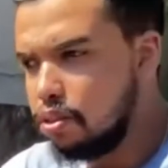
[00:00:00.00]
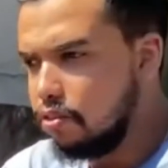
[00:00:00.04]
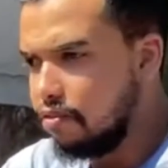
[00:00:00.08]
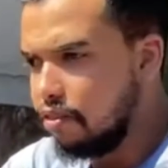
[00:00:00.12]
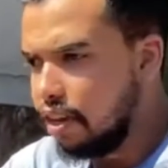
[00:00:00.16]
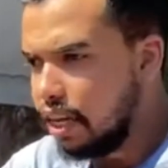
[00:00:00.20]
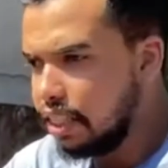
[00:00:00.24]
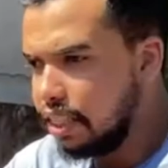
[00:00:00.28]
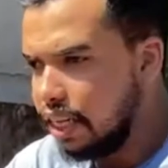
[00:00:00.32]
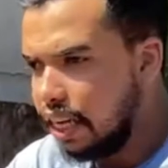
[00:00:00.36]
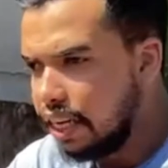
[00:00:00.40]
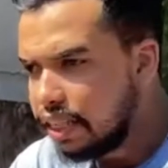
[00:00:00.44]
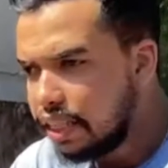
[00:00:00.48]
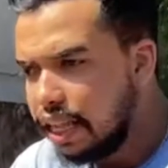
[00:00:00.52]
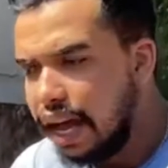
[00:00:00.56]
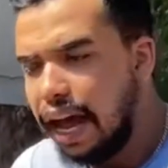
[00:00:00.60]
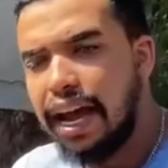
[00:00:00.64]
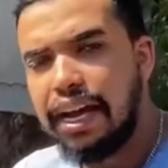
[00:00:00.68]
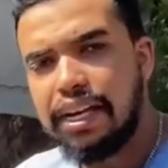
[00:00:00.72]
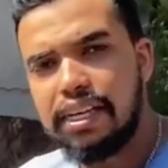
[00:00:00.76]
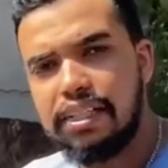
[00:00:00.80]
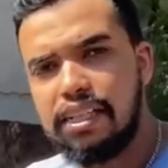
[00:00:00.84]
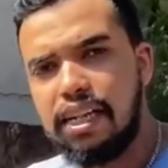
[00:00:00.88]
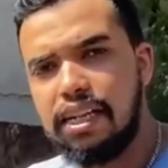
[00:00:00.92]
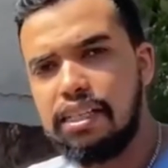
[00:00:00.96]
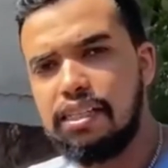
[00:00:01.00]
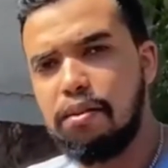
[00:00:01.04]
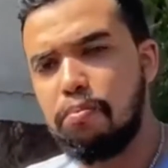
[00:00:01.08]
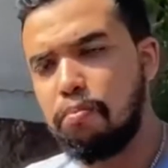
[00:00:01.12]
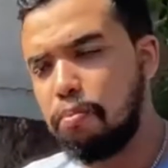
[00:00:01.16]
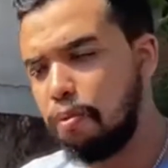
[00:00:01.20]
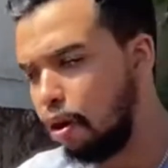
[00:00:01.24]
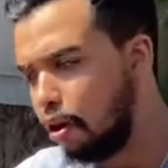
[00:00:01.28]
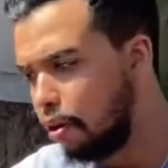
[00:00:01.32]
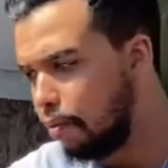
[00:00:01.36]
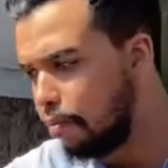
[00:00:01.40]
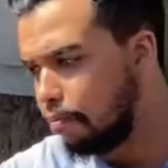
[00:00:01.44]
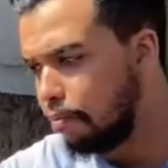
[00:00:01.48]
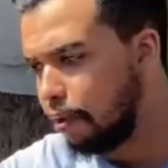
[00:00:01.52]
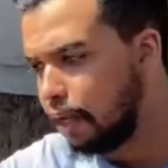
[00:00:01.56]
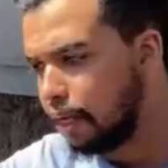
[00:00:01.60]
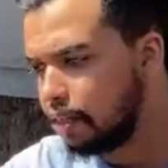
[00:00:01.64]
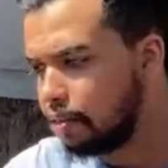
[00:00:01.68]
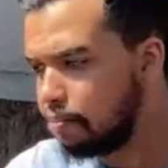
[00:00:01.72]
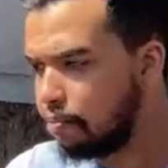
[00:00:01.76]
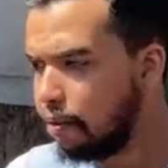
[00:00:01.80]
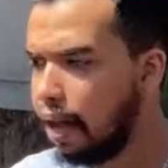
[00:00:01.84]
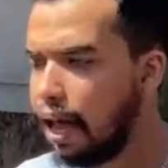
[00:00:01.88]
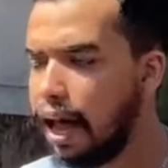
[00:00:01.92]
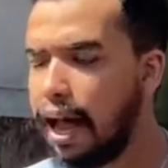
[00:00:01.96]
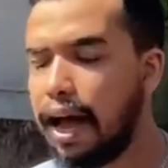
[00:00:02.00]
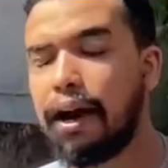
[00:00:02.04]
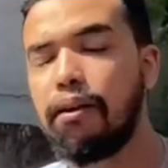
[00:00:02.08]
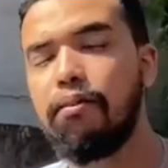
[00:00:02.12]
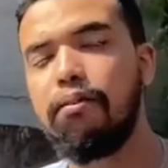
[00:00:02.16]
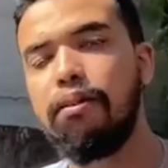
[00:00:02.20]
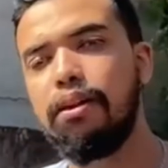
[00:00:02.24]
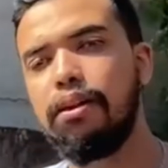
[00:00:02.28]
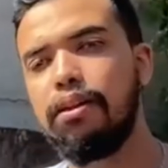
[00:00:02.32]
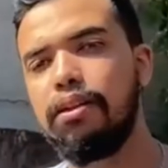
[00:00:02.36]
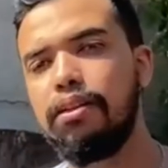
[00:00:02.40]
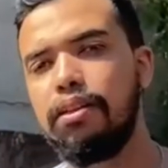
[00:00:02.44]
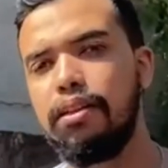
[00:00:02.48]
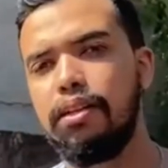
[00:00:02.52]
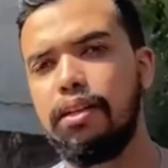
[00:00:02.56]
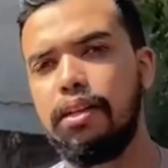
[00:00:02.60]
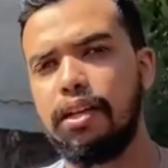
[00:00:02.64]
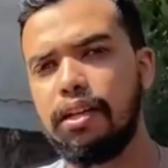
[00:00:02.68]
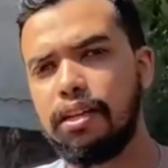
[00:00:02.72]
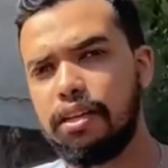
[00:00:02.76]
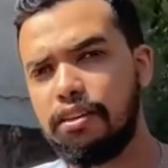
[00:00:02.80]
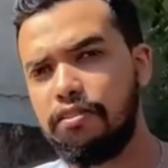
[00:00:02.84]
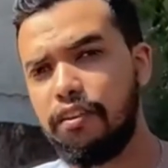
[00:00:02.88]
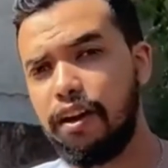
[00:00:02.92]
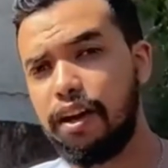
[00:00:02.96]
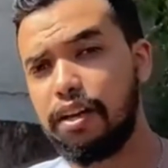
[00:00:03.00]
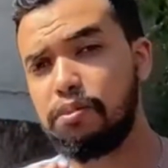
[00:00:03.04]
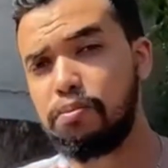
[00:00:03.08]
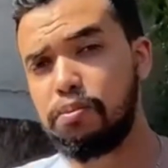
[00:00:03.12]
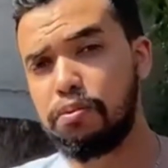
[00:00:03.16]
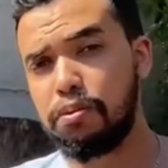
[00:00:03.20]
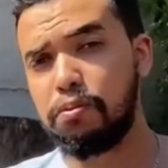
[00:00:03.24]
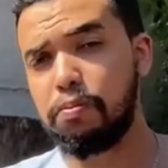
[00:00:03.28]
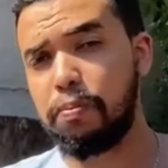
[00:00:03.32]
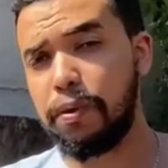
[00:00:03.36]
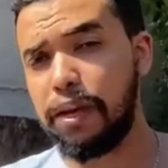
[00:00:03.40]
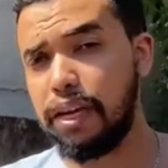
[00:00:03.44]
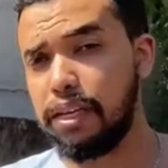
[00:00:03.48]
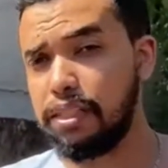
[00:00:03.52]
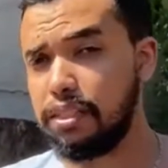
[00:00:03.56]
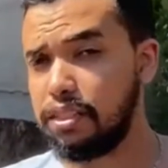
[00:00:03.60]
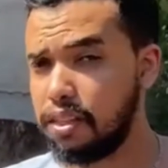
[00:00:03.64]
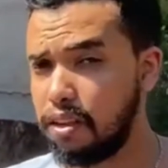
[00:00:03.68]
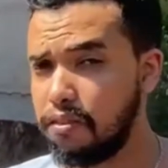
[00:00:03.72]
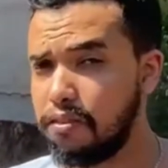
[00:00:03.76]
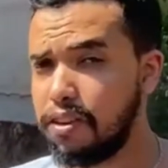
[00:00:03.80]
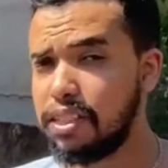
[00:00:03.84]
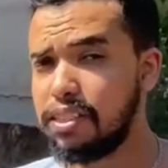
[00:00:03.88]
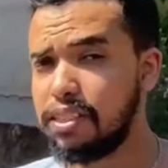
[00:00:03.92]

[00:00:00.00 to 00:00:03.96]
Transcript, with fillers: vegetais, essa própria mesma água que faz para os peixes. Então vai